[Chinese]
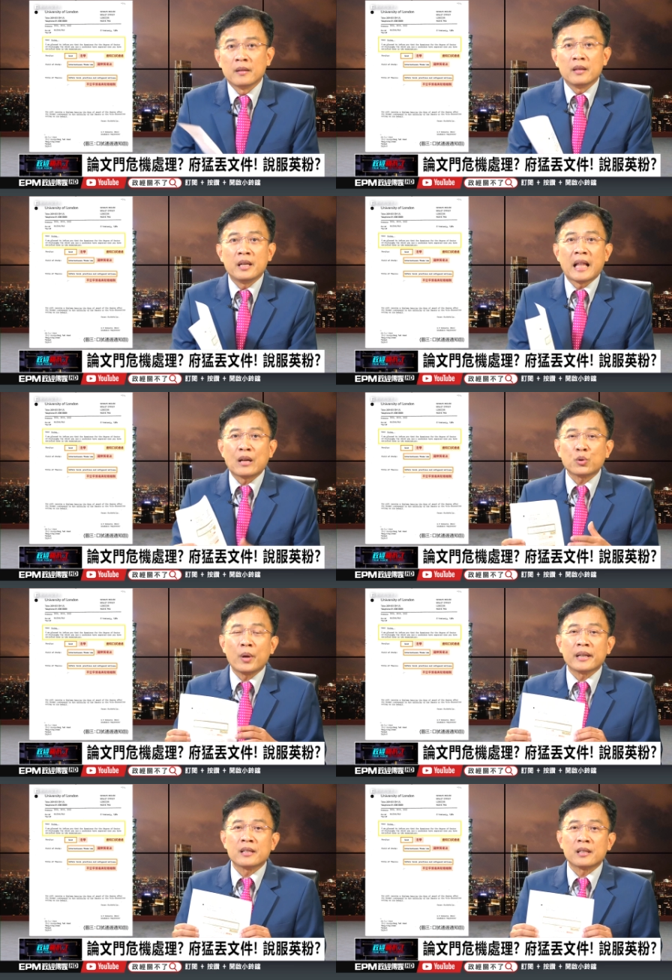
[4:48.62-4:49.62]
你拿出
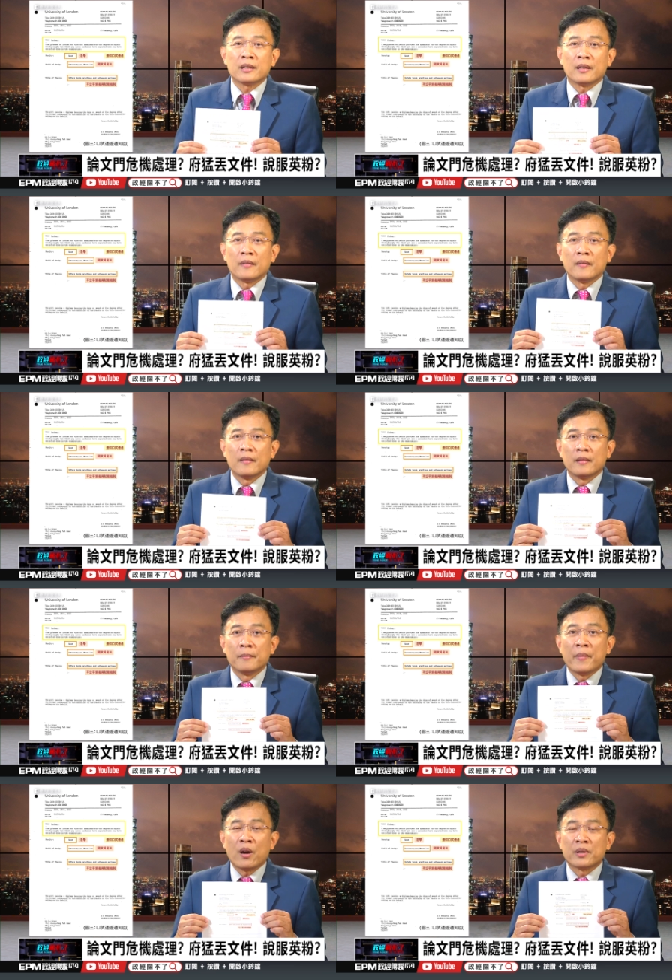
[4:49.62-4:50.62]
来的这个
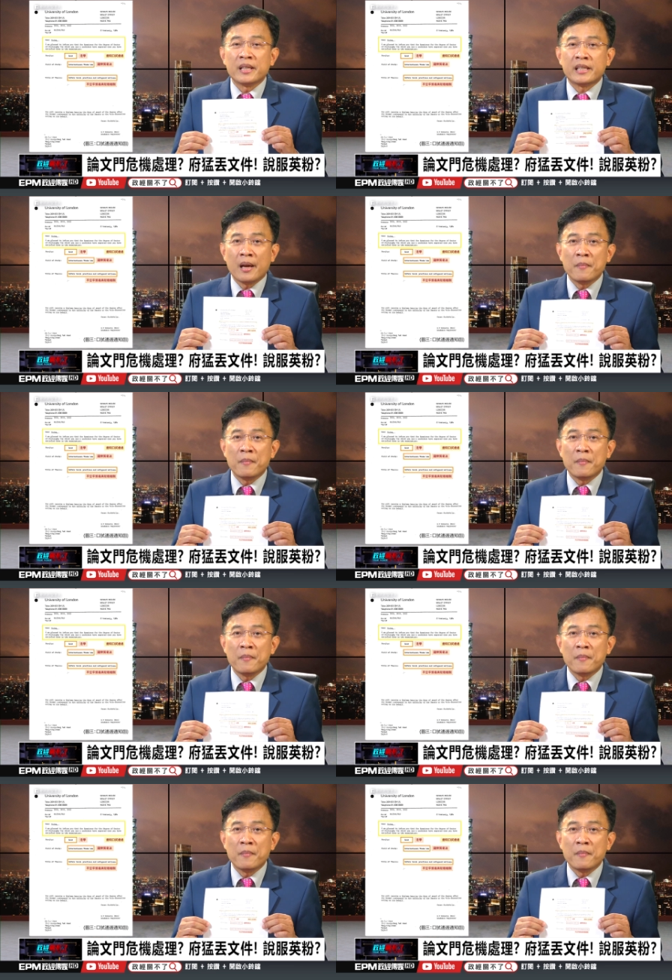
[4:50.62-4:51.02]
没有人签